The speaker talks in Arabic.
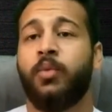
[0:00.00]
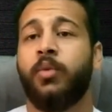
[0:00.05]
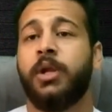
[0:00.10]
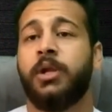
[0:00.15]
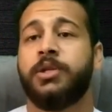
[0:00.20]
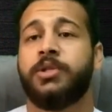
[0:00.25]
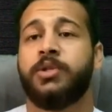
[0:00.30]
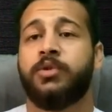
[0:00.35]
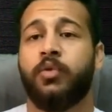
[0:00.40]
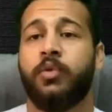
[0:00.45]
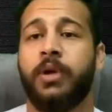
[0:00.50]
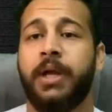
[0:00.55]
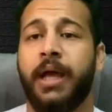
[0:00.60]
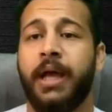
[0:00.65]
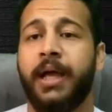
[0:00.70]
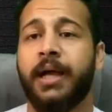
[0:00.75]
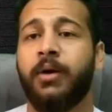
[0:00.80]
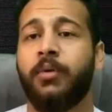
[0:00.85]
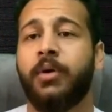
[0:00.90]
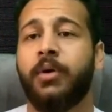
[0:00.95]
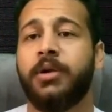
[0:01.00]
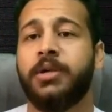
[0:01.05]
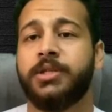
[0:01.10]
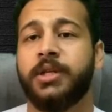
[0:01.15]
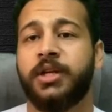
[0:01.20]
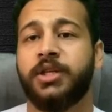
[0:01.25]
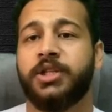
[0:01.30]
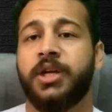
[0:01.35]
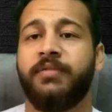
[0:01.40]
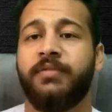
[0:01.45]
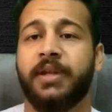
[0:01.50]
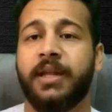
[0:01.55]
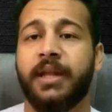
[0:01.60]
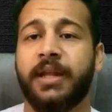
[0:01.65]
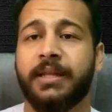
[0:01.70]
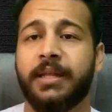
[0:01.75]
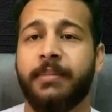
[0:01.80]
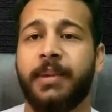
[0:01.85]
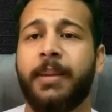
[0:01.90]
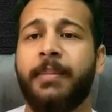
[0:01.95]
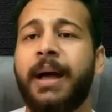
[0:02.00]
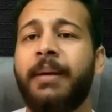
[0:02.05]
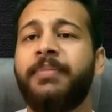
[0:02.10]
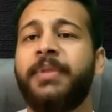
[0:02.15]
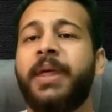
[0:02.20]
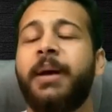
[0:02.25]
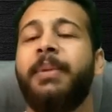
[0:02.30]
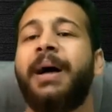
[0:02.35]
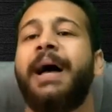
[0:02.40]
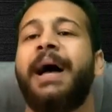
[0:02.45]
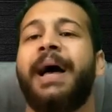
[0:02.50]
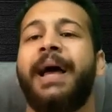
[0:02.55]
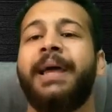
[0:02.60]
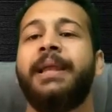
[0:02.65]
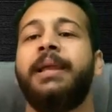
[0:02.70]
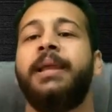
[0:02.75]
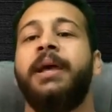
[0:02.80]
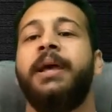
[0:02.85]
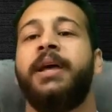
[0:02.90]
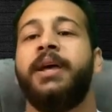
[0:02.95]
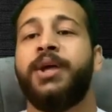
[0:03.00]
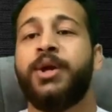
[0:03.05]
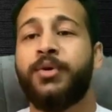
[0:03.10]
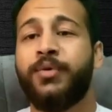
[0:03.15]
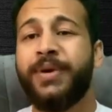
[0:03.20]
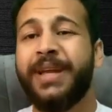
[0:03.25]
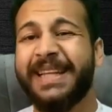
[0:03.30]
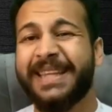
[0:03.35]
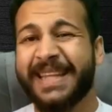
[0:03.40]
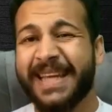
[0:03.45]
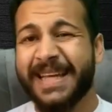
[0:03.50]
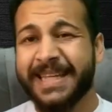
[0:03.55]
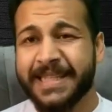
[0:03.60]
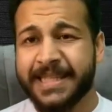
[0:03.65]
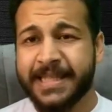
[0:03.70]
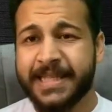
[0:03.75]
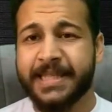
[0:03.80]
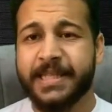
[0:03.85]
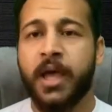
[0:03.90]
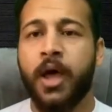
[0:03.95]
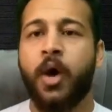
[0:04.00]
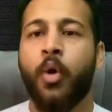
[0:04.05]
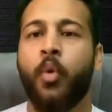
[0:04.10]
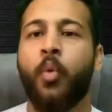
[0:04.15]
وخلصت كل حاجه وخلاص انا شايف ان انا تمام ابدا بقى احل الريل تيستس